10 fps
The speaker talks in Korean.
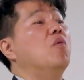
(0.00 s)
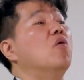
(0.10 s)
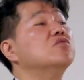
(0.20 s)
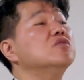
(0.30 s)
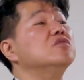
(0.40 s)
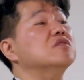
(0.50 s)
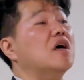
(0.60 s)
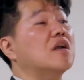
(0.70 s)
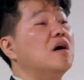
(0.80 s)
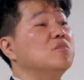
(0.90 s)
모든
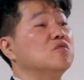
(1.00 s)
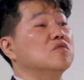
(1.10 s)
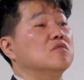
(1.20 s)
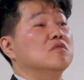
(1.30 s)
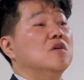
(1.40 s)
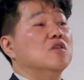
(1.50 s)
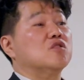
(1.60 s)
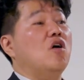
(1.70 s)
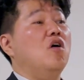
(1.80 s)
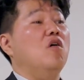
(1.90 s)
사람은
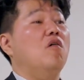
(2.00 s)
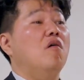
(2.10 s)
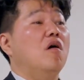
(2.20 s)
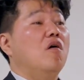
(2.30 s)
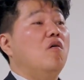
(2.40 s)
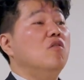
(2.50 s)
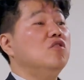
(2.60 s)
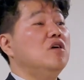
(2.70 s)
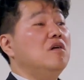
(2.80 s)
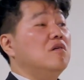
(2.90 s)
저
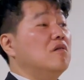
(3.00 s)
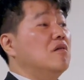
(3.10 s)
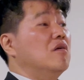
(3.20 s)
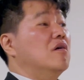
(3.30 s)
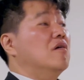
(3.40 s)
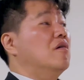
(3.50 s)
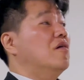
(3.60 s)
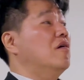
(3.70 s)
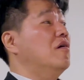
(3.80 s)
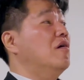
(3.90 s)
오늘
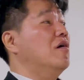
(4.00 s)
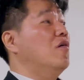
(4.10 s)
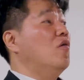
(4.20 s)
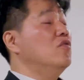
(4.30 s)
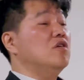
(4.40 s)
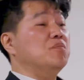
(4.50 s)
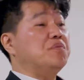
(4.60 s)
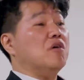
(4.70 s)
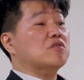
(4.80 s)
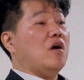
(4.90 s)
어, 오늘
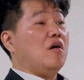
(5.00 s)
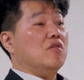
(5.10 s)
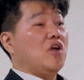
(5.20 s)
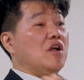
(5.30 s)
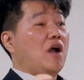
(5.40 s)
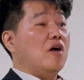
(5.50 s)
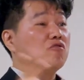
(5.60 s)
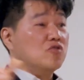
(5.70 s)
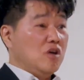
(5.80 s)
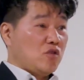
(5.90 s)
피었다가 내일
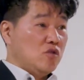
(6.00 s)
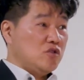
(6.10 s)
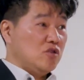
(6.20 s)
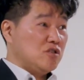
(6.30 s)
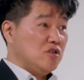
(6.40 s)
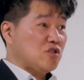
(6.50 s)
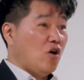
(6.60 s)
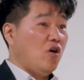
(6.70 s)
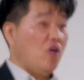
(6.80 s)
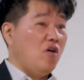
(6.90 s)
아궁이에 던져질
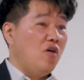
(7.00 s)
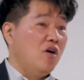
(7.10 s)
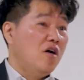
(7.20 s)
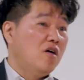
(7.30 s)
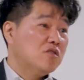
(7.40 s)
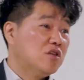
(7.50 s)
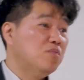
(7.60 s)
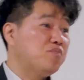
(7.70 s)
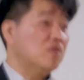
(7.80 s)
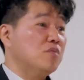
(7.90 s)
저
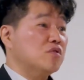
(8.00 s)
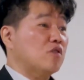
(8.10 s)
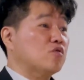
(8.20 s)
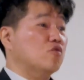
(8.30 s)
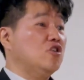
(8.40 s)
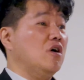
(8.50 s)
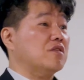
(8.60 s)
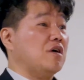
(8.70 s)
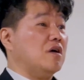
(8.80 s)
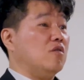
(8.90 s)
들풀보다도
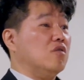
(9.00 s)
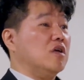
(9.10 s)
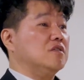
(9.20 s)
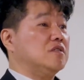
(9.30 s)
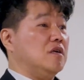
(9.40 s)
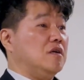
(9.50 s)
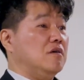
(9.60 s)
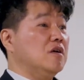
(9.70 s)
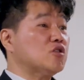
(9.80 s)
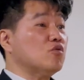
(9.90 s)
귀하다라고 얘기했어요.
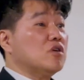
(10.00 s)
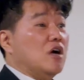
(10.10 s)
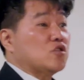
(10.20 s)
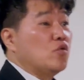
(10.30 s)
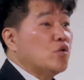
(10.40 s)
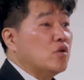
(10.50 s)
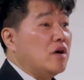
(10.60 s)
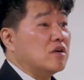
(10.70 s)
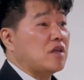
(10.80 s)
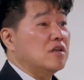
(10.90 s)
그래서 우리가 전도를
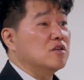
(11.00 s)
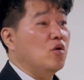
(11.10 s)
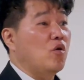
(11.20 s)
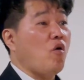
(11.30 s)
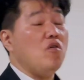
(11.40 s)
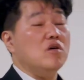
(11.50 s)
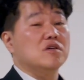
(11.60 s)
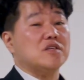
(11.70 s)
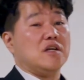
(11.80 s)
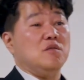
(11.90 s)
하러 다니는 거고 그
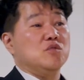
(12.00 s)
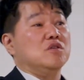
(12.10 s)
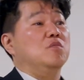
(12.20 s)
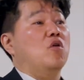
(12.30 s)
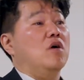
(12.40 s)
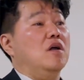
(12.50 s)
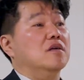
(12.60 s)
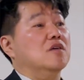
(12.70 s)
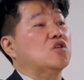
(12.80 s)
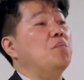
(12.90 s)
사람들을 뭔가
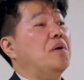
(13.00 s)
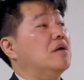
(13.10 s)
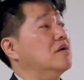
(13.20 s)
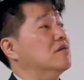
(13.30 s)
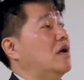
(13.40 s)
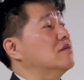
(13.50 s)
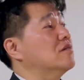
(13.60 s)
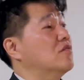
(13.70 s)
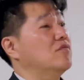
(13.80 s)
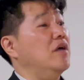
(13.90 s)
이렇게 전파하러
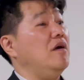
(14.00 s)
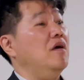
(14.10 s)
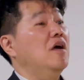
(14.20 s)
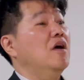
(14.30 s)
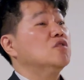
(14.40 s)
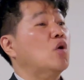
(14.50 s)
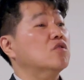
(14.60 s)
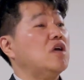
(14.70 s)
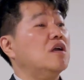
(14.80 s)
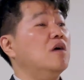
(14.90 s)
다니는 건데 저
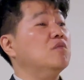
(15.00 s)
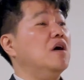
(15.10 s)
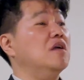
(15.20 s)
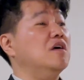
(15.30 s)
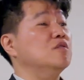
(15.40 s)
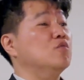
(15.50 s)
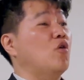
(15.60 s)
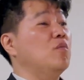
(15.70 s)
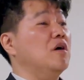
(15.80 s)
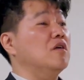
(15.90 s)
사람이 하나님이
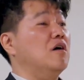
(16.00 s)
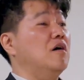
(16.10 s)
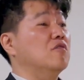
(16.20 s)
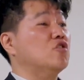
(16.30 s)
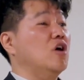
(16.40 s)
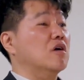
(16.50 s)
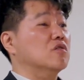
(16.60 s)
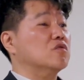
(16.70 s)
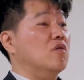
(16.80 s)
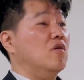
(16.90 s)
얼마나
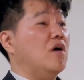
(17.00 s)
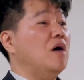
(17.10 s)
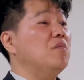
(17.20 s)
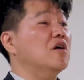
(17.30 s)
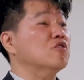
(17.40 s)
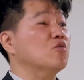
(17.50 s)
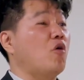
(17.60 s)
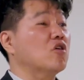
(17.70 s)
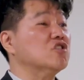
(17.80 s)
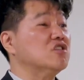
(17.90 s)
귀하겠어요. 까마귀도
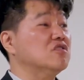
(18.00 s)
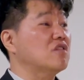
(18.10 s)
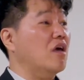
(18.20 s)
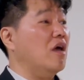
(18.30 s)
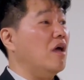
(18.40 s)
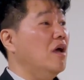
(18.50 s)
먹이시는데